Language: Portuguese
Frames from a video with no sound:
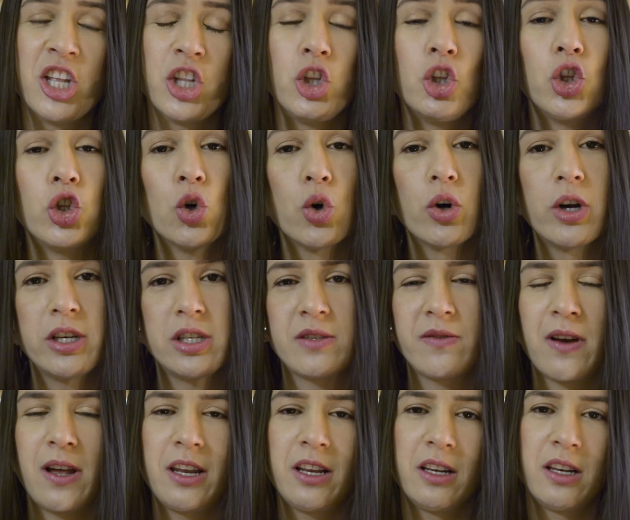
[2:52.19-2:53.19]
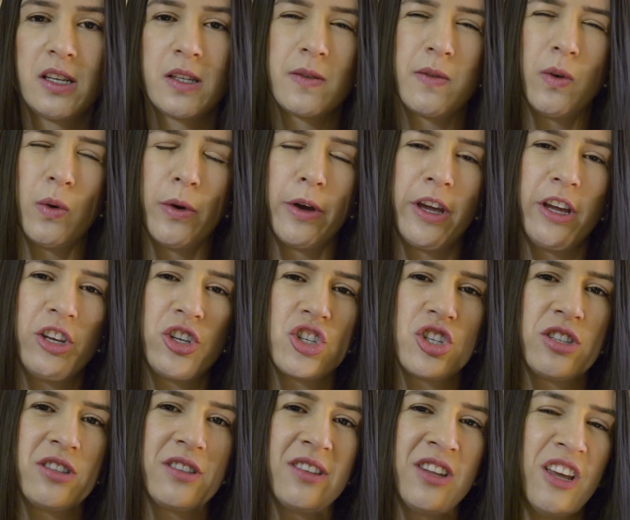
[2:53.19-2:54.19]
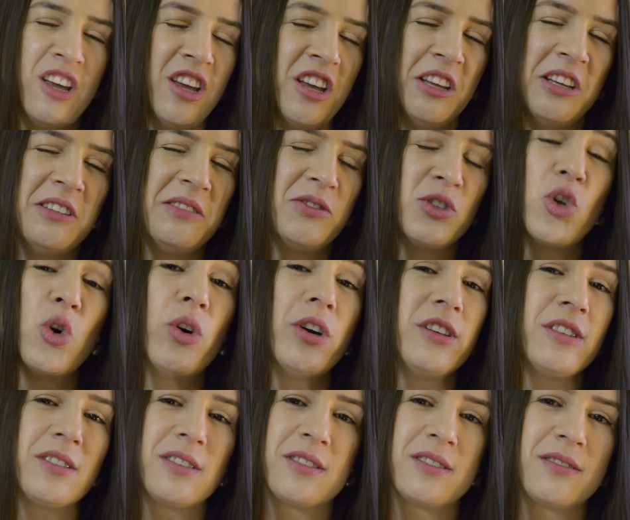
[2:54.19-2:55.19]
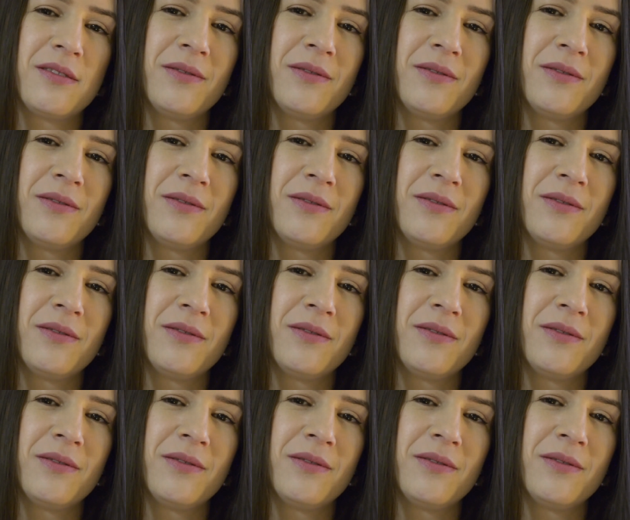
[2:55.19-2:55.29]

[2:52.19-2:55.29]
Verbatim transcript: dois falam inglês fluente, dois.